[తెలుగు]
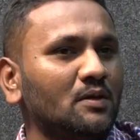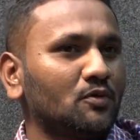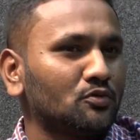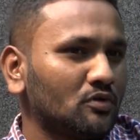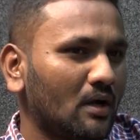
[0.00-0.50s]

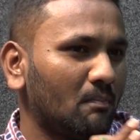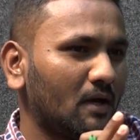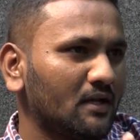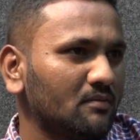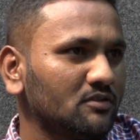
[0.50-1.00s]
ఇప్పుడు ఆ
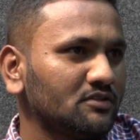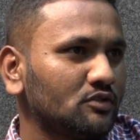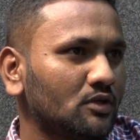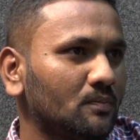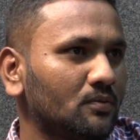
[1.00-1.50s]
బలగం
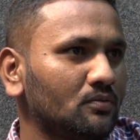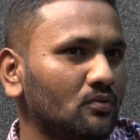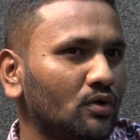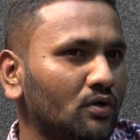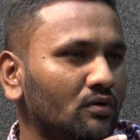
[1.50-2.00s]
చేస్తున్నప్పుడు
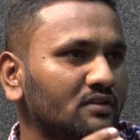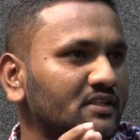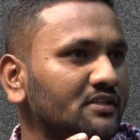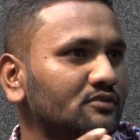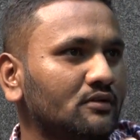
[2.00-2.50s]
కొన్ని కొన్ని
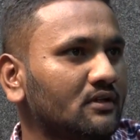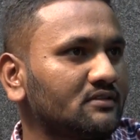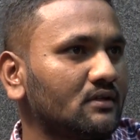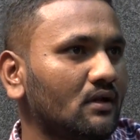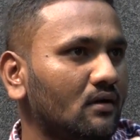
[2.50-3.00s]
సీన్స్ ఉన్నాయి కదా
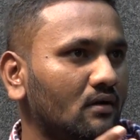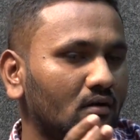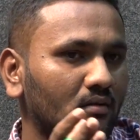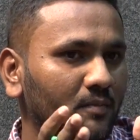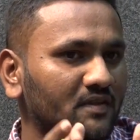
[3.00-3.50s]
సార్
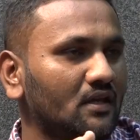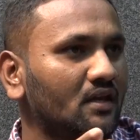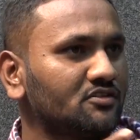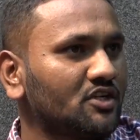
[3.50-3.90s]
పెద్ద ఆయన